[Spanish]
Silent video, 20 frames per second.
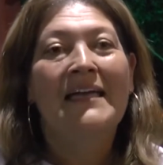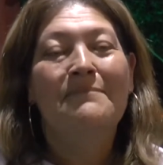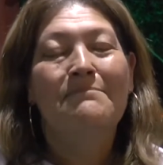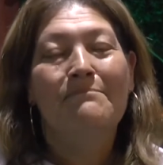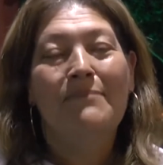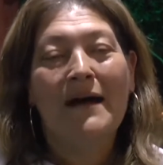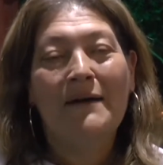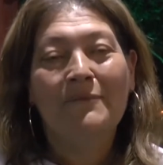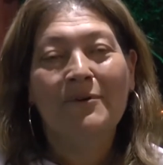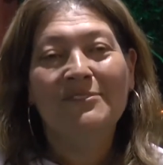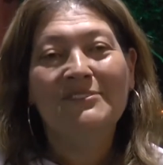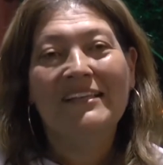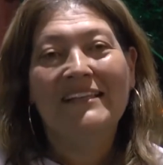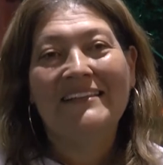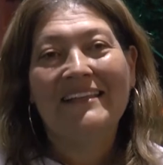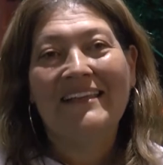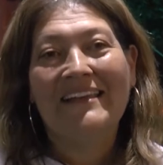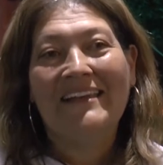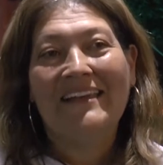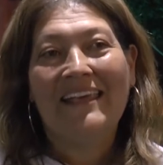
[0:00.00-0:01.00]
Vamos a
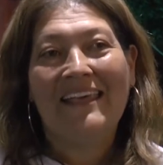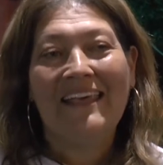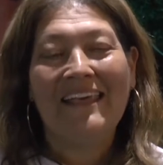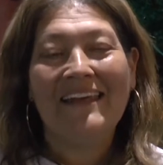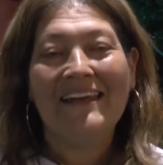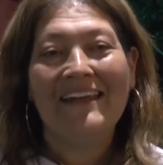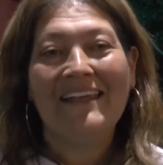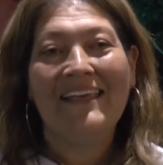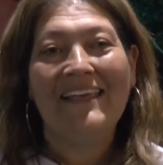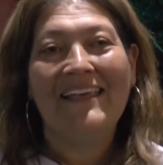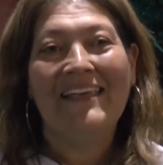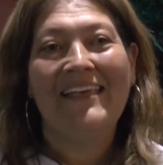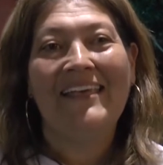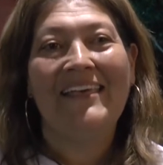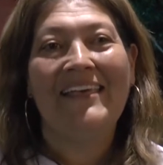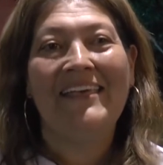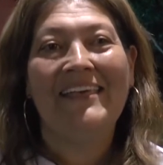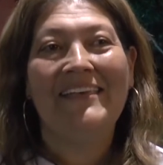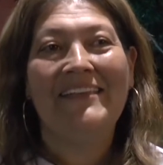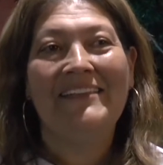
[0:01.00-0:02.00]
tener
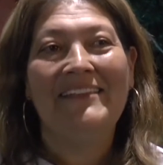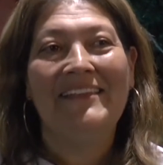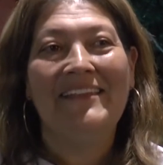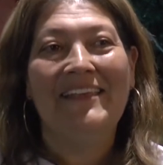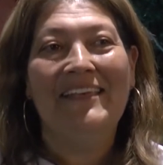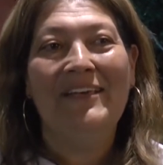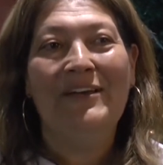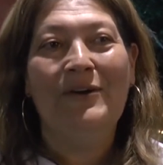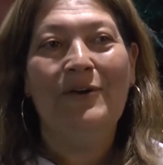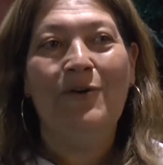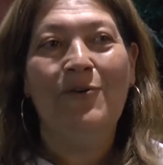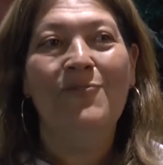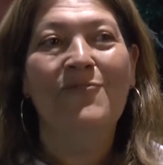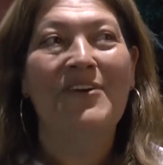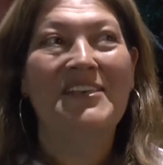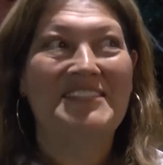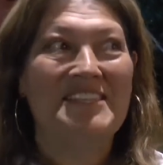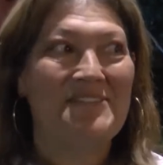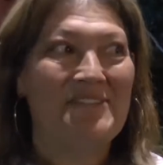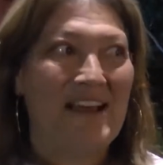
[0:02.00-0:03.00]
eh, un
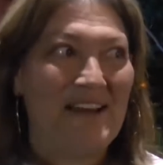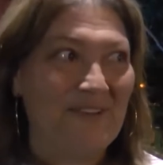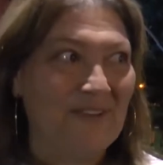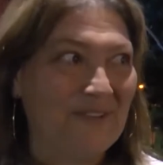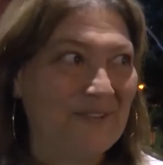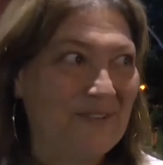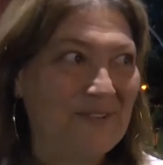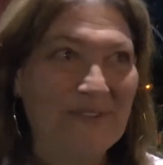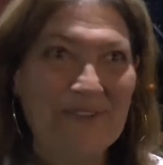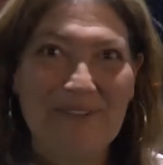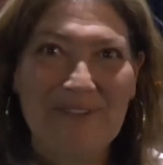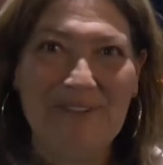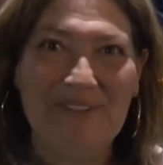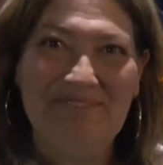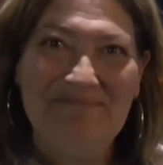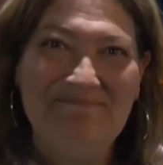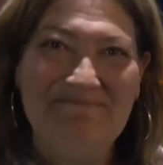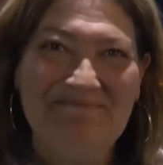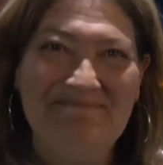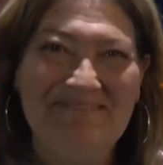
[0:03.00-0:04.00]
festival nocturno,
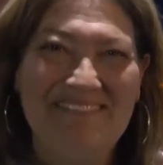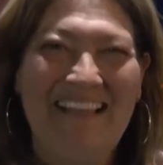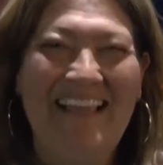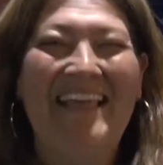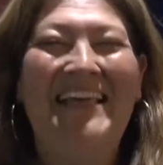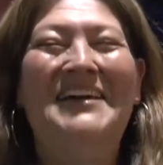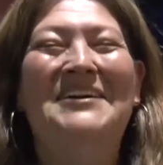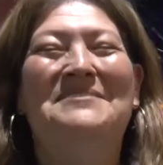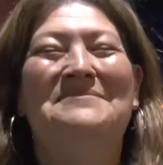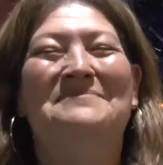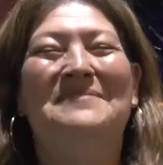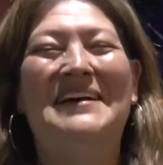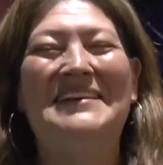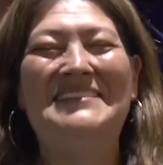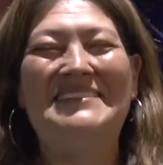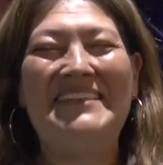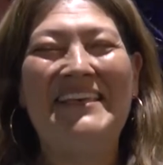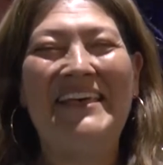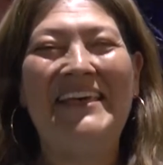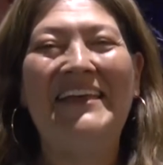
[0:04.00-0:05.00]
va a
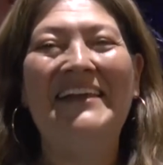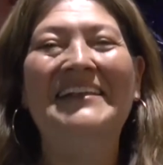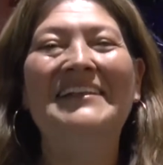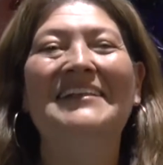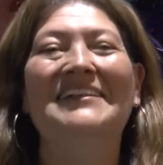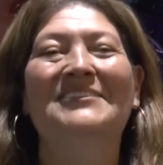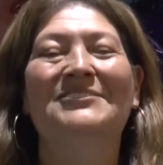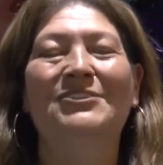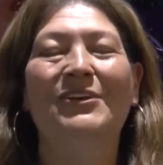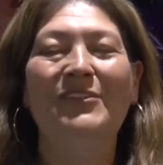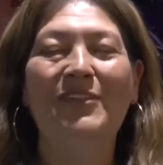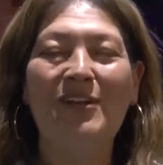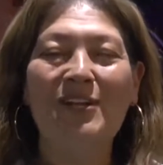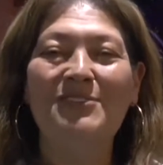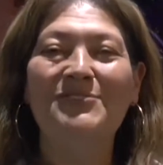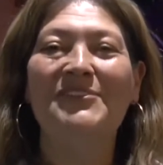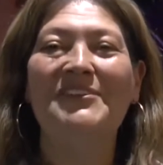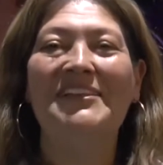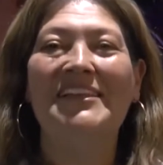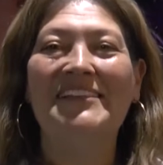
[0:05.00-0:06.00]
ser todos
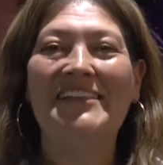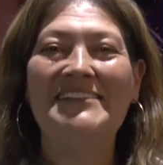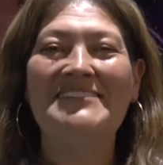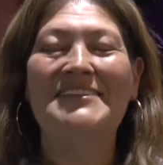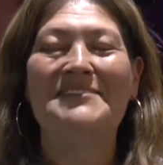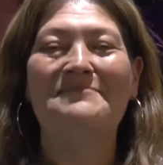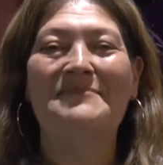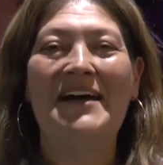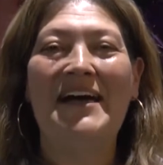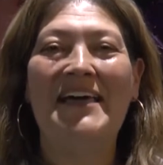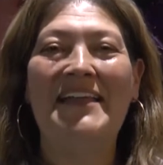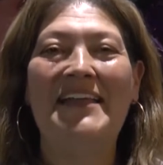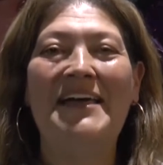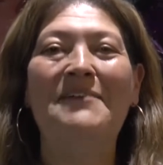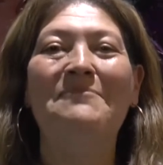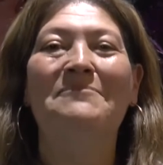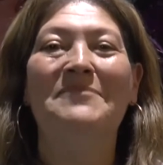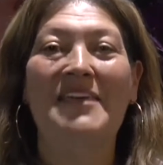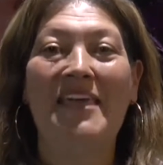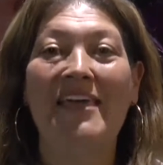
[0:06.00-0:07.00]
los fines de semana,
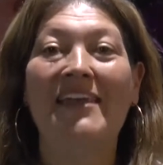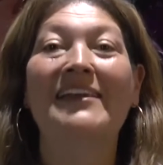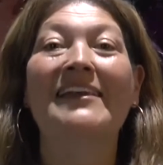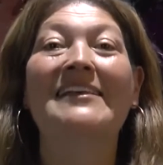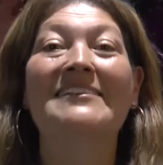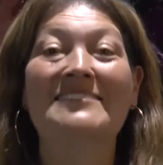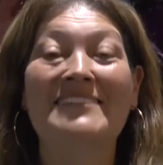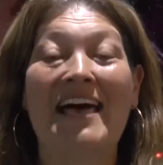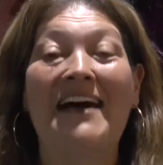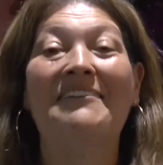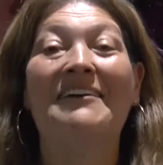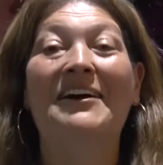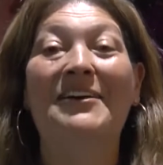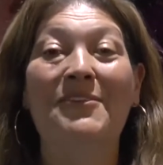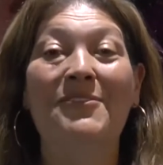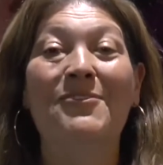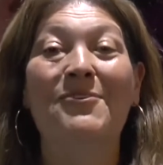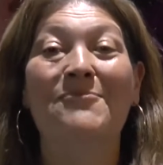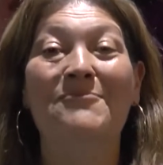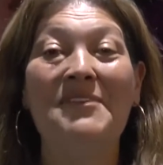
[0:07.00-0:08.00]
viernes, sábado,
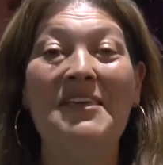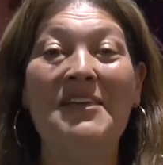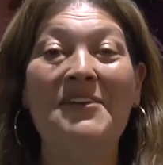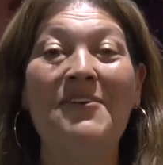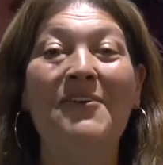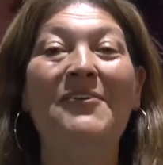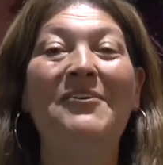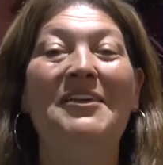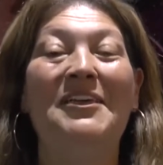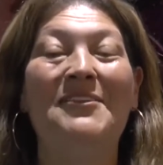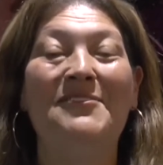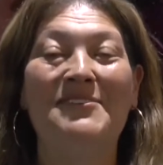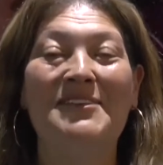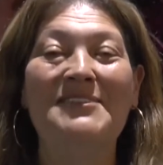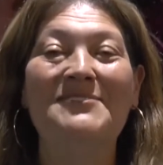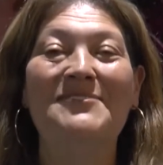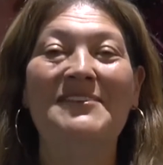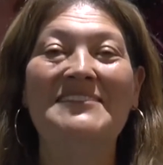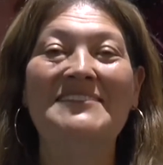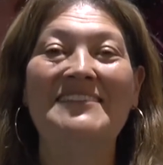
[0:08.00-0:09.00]
domingo y
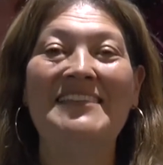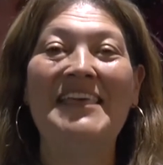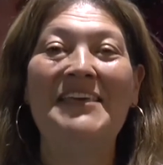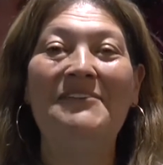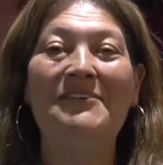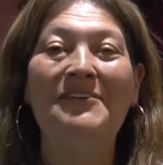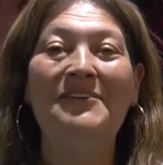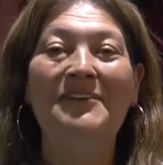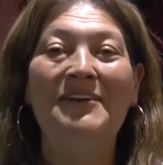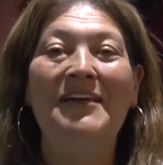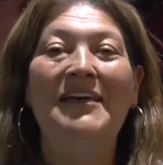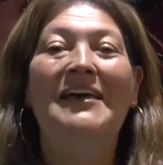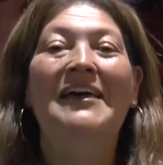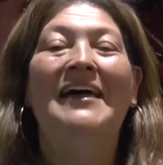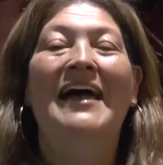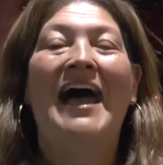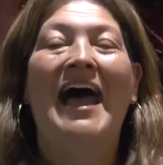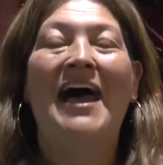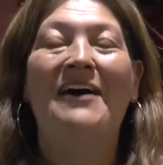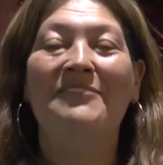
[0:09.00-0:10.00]
lunes festivo,
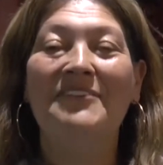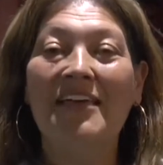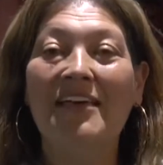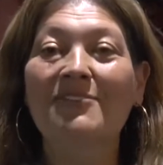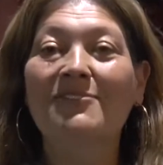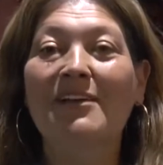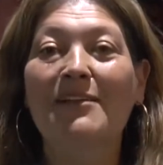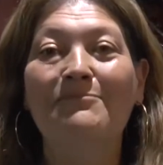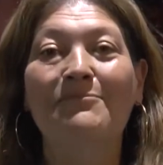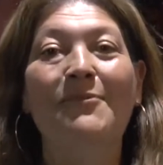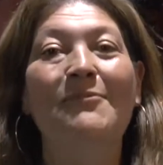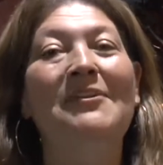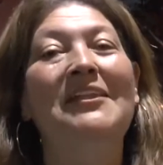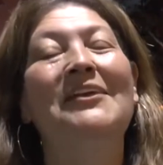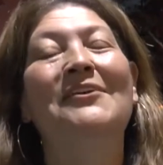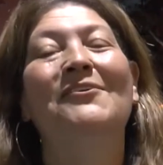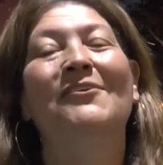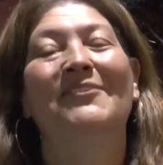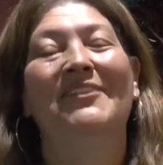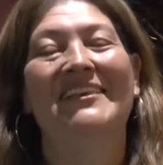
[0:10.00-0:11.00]
abierto al
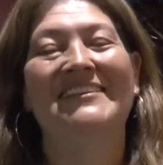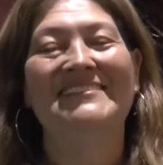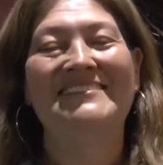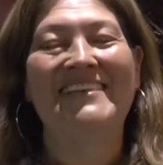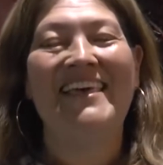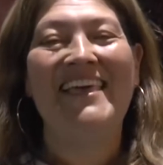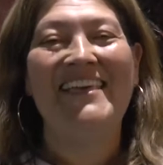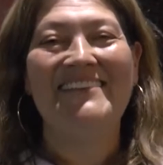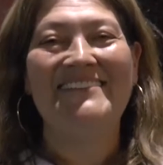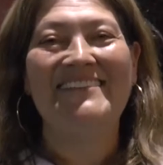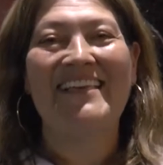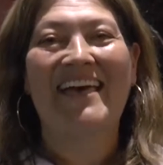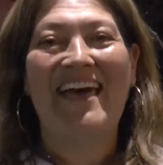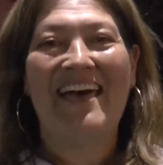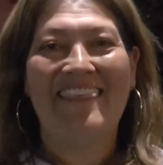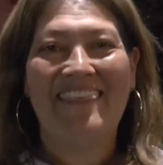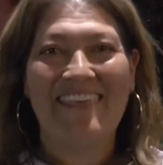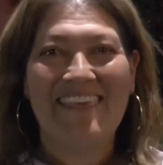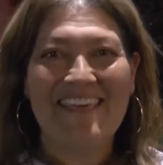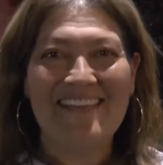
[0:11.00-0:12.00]
público de 6 a
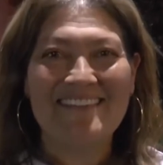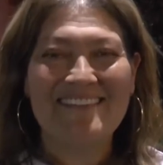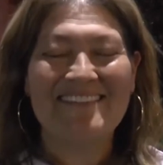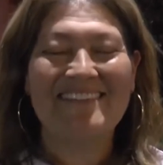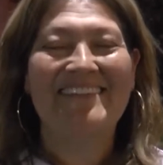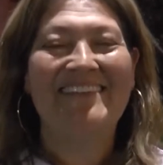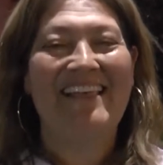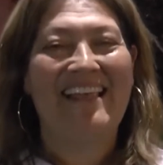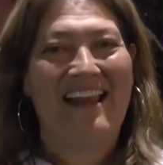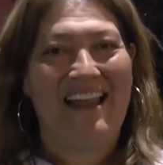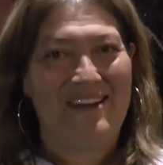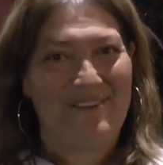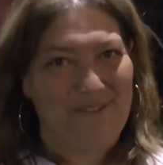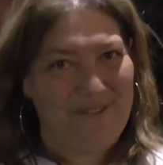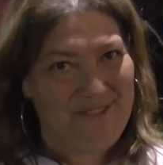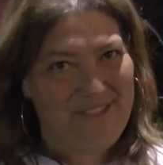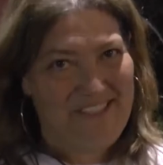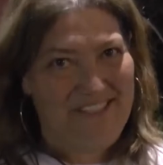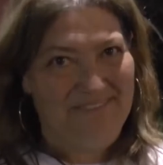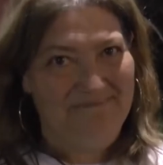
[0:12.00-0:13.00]
10 de la
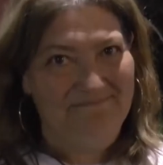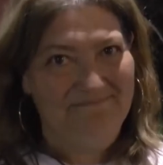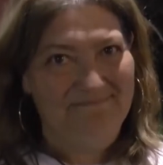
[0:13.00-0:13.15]
noche.